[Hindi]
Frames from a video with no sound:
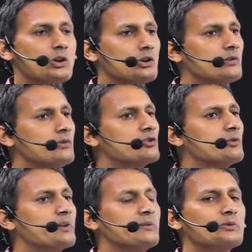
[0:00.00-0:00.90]
तो वो
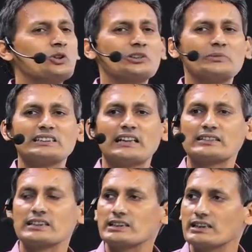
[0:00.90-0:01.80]
सुप्रीम कोर्ट में जा
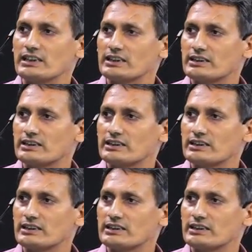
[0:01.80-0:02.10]
सकता है